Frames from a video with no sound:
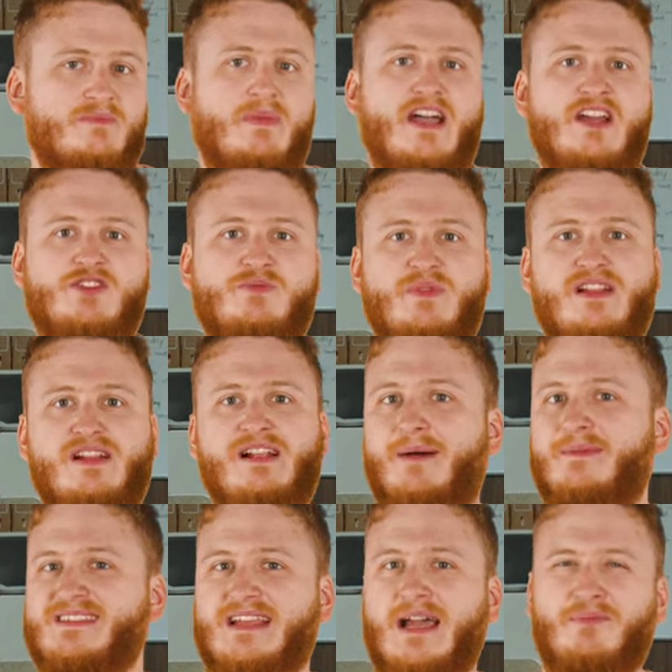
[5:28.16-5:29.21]
zum Beispiel,
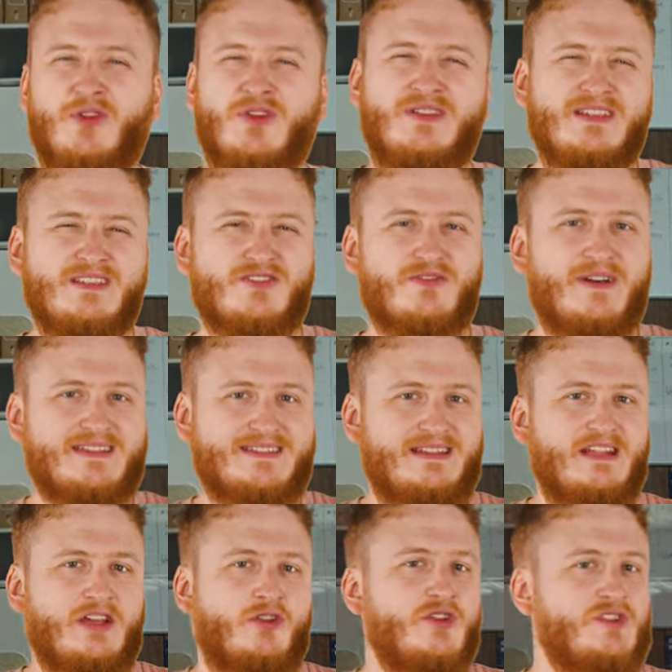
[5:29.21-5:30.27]
aber es gab noch nie sowas
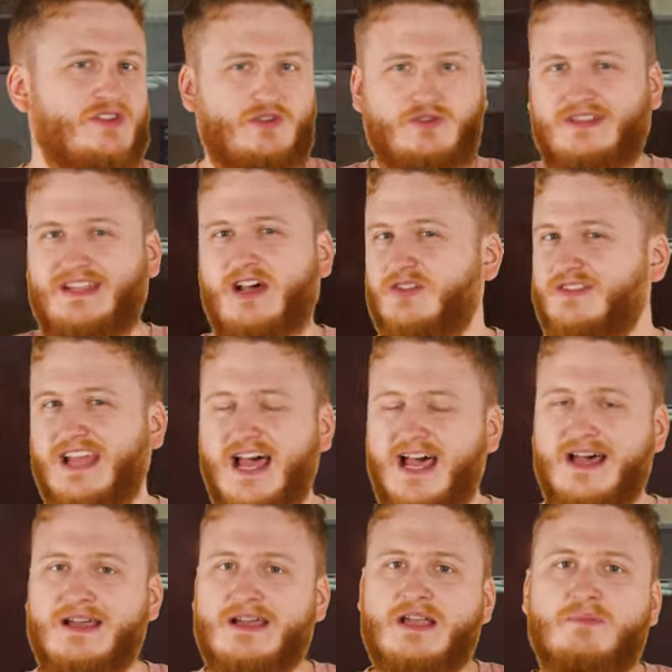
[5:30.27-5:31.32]
in der Küche und auch
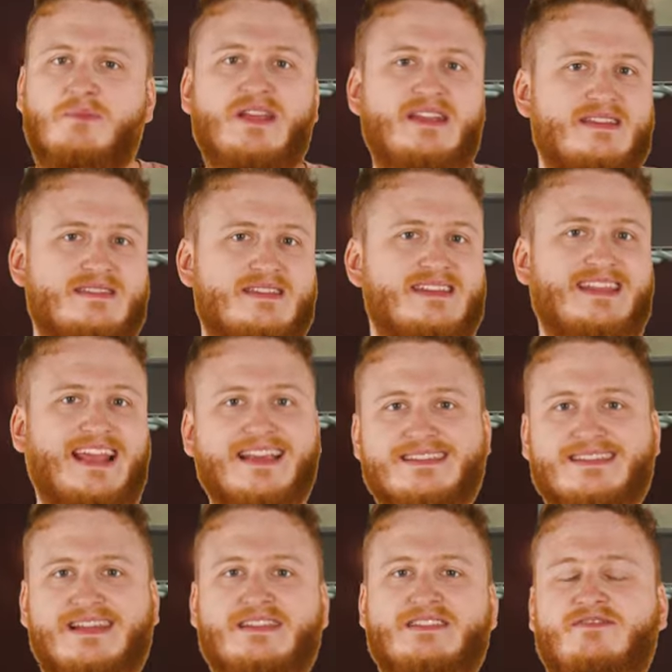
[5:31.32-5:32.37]
da bietet sich
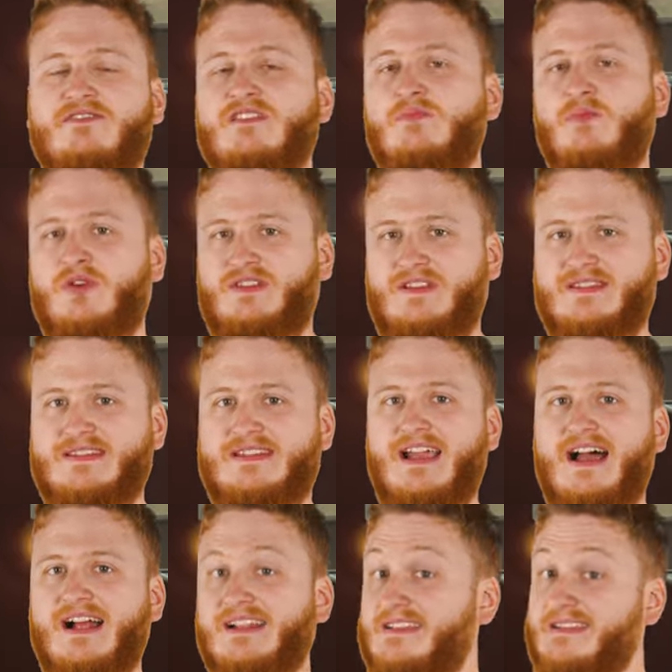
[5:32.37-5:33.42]
ganz, ganz viel
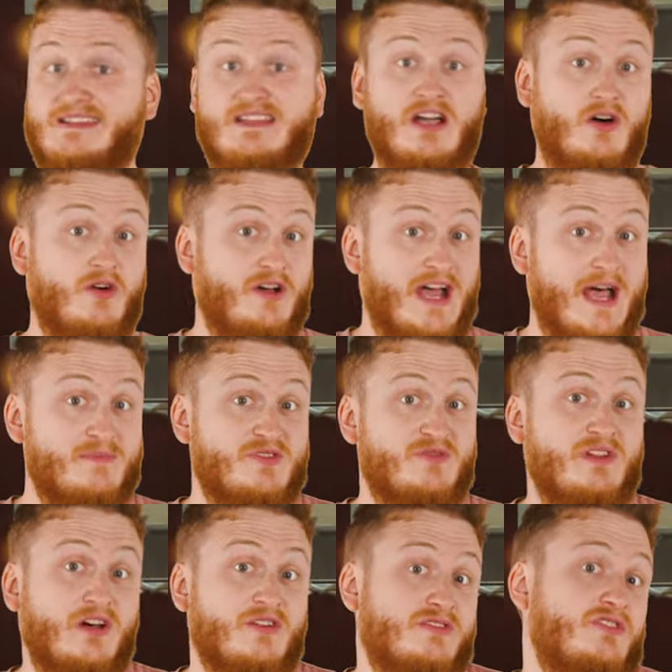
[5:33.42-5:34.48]
Potenzial, das hier auch
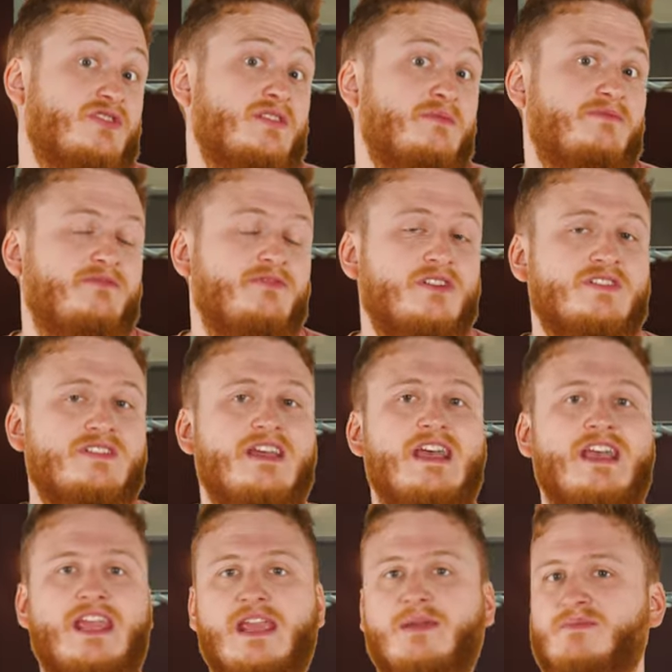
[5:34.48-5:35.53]
absolut ausgeschöpft wird,
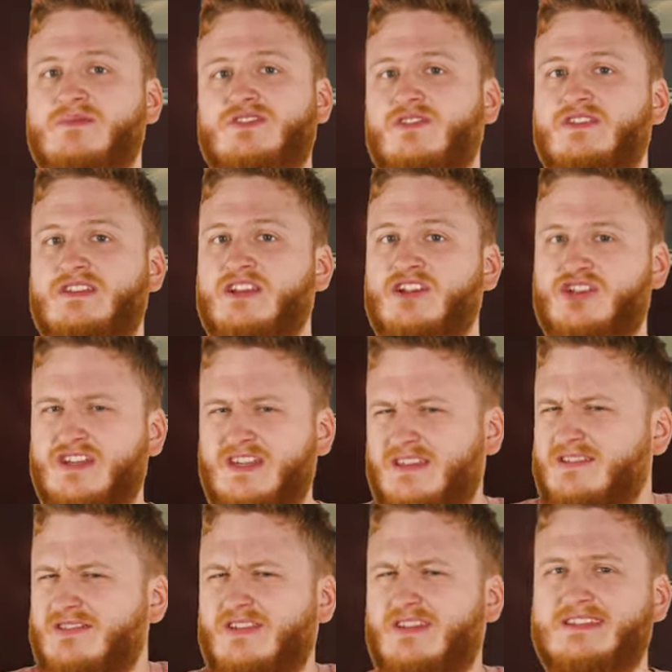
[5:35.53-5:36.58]
eben solche
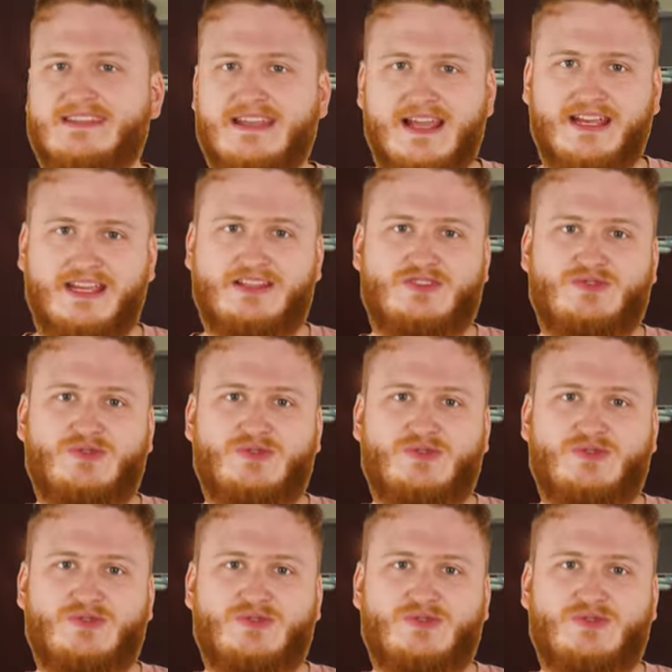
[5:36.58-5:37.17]
Geschichten, solche Serien